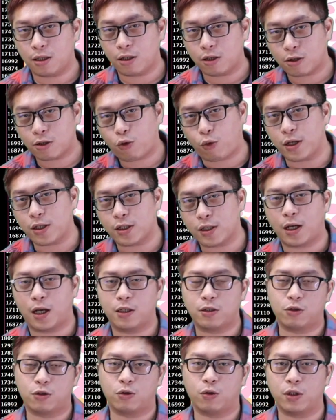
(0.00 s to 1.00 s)
那观
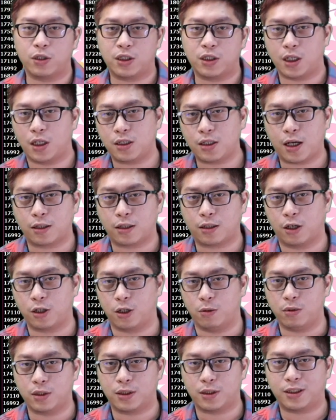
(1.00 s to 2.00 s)
察是说，接下来到底
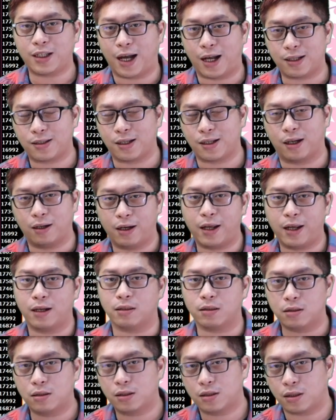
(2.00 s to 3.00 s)
有没有价涨
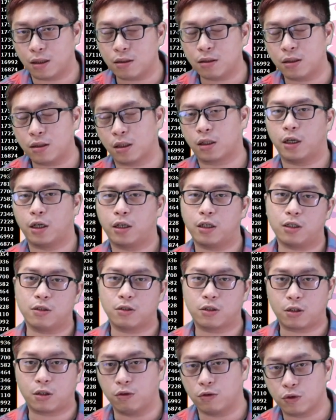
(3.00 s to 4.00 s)
量增的可以
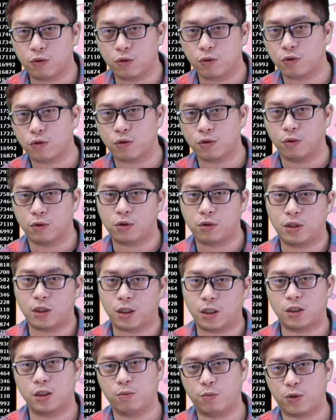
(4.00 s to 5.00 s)
冲出去？我觉得这
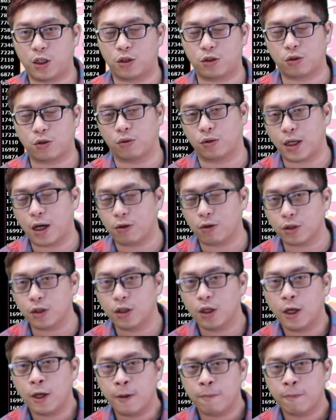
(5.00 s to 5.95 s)
个是比较重要的。